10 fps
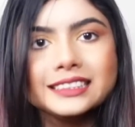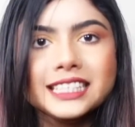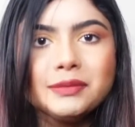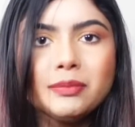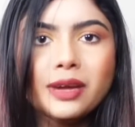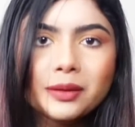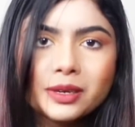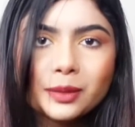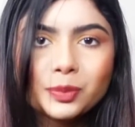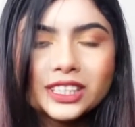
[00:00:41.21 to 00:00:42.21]
যে আমি
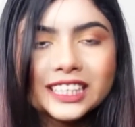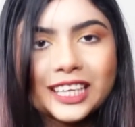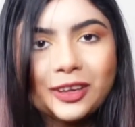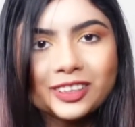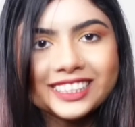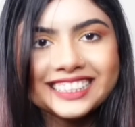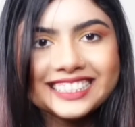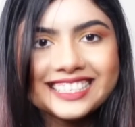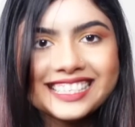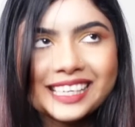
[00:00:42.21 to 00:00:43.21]
বারবার আপনাদেরকে কথা
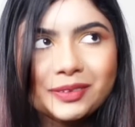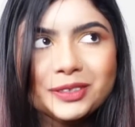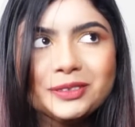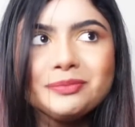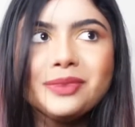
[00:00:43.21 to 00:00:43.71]
দিচ্ছি এবং